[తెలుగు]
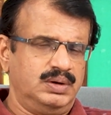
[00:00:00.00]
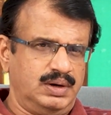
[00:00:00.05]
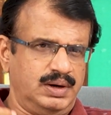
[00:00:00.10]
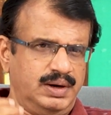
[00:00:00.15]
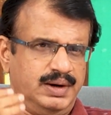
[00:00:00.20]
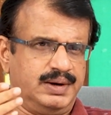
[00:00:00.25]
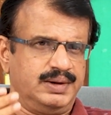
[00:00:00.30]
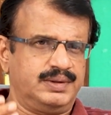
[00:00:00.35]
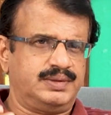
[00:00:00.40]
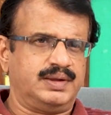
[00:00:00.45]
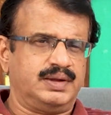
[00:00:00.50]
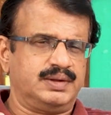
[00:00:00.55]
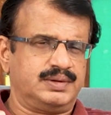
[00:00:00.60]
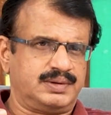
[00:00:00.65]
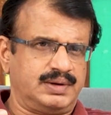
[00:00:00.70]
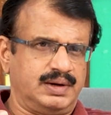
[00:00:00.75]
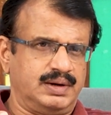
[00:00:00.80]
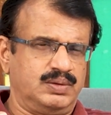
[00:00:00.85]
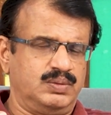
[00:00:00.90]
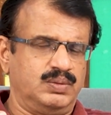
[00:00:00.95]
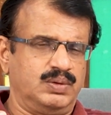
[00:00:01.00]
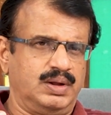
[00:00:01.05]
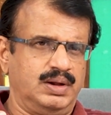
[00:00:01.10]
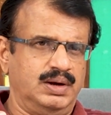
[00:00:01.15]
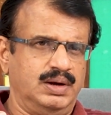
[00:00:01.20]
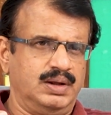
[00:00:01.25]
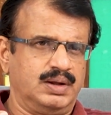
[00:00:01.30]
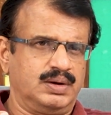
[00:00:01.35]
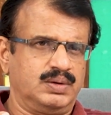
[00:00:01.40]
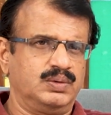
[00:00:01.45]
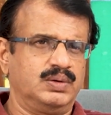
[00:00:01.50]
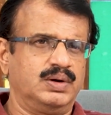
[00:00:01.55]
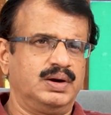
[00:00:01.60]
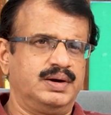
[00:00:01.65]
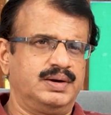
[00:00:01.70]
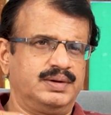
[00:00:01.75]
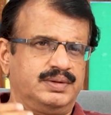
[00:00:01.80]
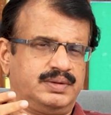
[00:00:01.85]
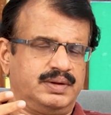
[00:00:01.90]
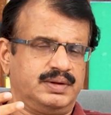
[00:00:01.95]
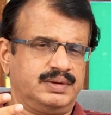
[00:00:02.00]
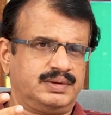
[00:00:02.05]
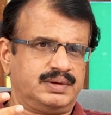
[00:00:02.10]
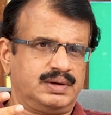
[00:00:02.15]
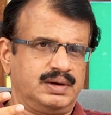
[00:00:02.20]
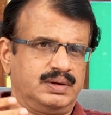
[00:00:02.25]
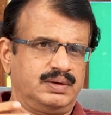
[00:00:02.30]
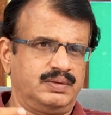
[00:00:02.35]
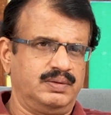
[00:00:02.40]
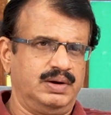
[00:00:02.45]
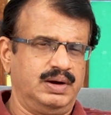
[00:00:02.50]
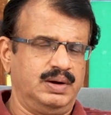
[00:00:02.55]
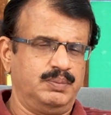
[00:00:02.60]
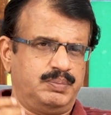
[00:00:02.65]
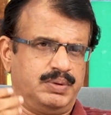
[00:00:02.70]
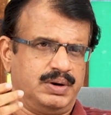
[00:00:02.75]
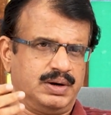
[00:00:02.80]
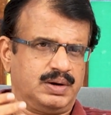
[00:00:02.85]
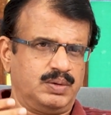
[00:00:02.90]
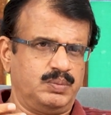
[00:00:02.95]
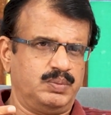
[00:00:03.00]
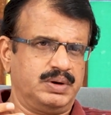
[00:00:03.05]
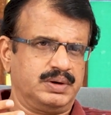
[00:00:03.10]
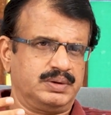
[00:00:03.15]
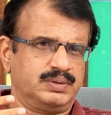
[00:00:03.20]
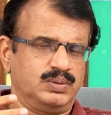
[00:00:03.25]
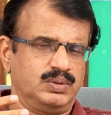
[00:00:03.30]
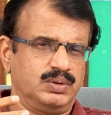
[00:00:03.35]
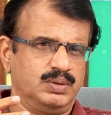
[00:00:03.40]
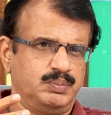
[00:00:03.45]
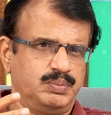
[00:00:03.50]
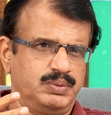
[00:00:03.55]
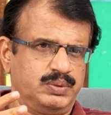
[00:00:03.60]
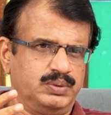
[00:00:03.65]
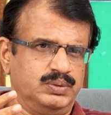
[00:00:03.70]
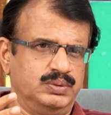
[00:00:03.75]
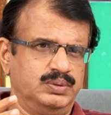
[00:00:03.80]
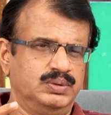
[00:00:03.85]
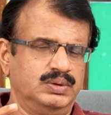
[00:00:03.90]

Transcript: లేడీస్ హాస్టల్కి కూడా వెళ్ళినారు లేడీస్ హాస్టల్కి వెళ్ళి పాటలు పాడుతున్నప్పుడు